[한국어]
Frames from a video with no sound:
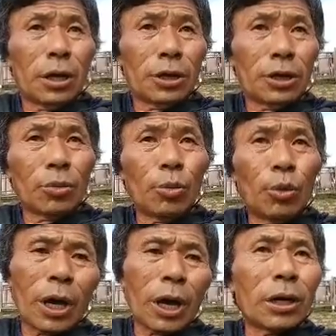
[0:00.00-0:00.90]
저
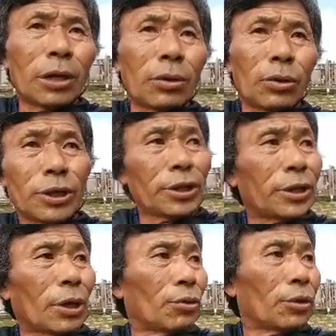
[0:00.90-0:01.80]
물 나가는 곳이
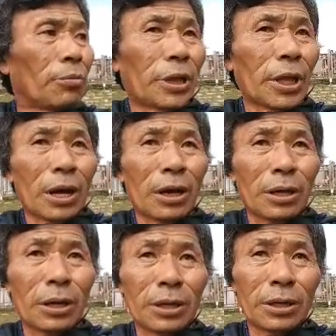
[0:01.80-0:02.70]
세 군데입니다
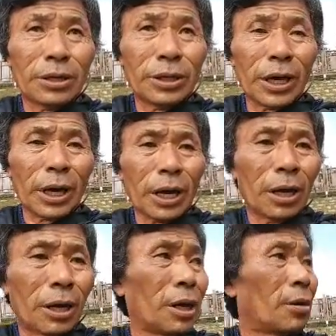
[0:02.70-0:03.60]

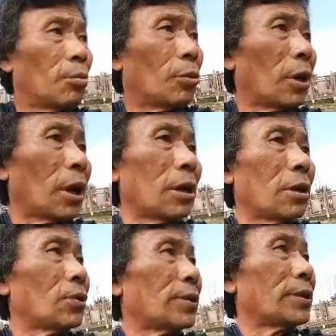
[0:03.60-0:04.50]
저게가 물 나가는
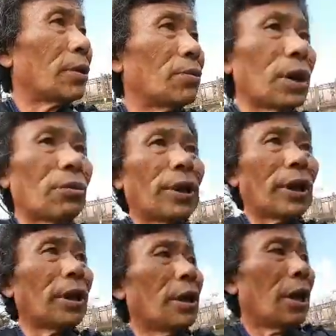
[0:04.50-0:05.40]
곳이 세
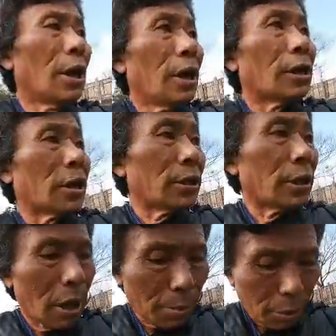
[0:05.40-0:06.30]
군데고요 다시
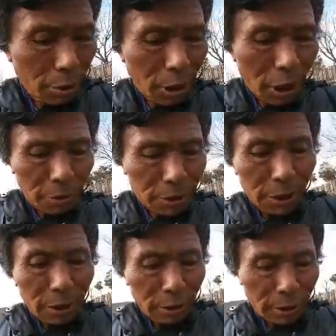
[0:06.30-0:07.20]
앞으로
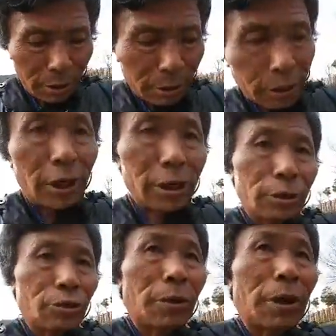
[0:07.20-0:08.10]
가면서
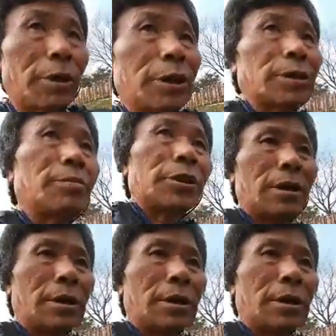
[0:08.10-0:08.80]
촬영을 좀 해보겠습니다